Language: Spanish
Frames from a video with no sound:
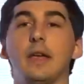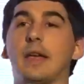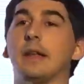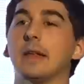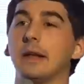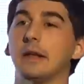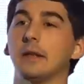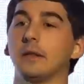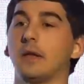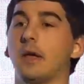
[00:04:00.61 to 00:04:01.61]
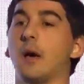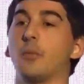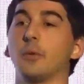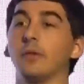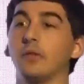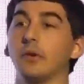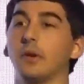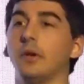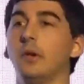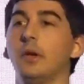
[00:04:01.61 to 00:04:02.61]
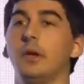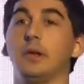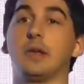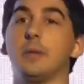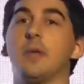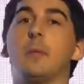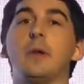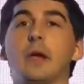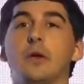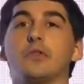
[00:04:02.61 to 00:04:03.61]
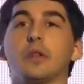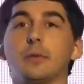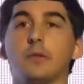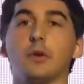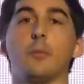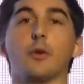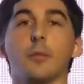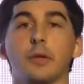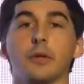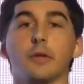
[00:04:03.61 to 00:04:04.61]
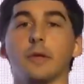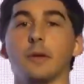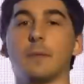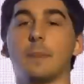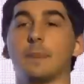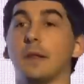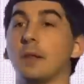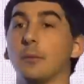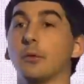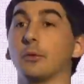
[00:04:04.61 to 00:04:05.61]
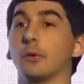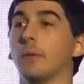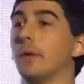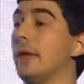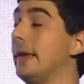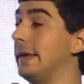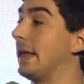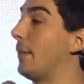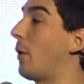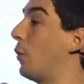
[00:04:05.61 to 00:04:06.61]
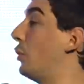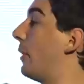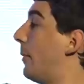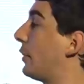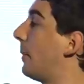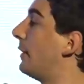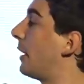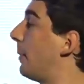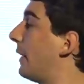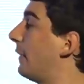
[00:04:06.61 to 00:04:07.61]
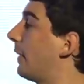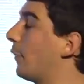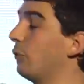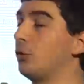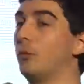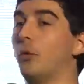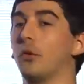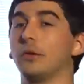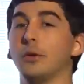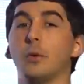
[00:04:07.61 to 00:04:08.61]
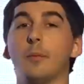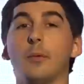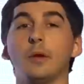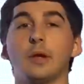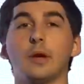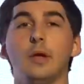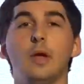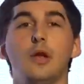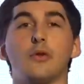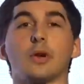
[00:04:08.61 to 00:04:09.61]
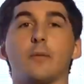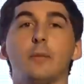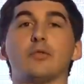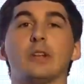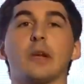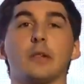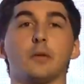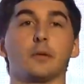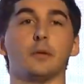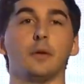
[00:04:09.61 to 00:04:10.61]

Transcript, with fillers: que el cliente aprovisione y que despliegue los servicios por medio de, de este producto. Y además, cuando hablamos también de experiencia de consumo de nube pública, nos referimos a la gestión